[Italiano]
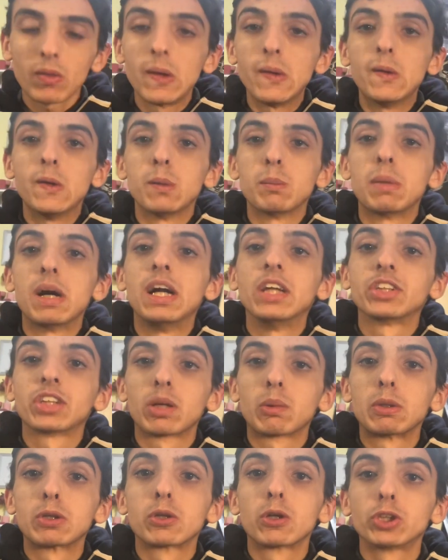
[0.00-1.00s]
ormai è già da
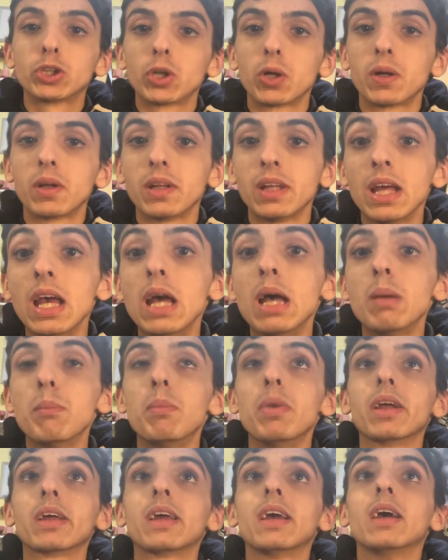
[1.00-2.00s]
4 giorni,
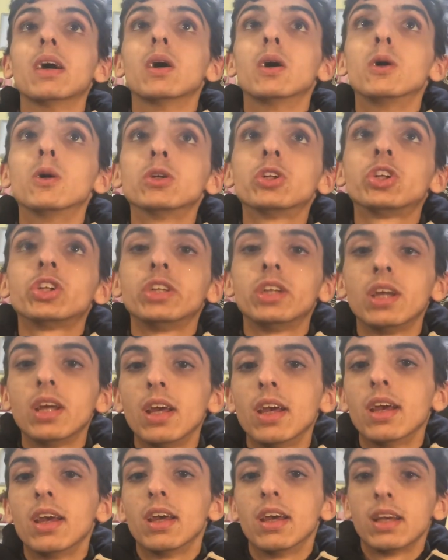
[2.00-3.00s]
perché oggi
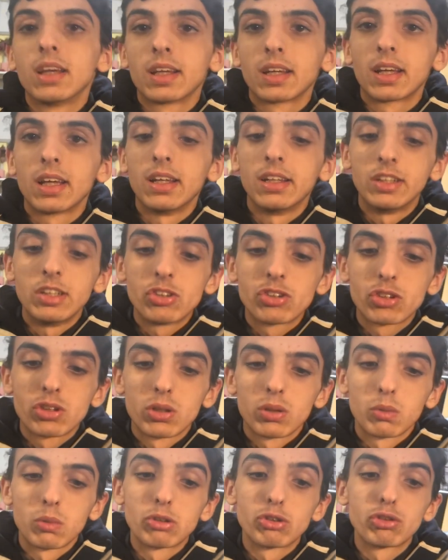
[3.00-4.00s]
che
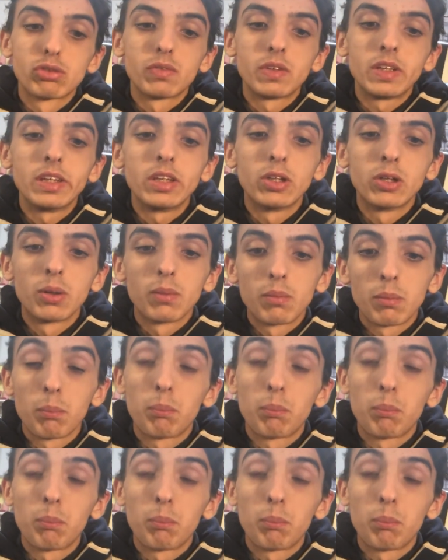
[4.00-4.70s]
registro questo video,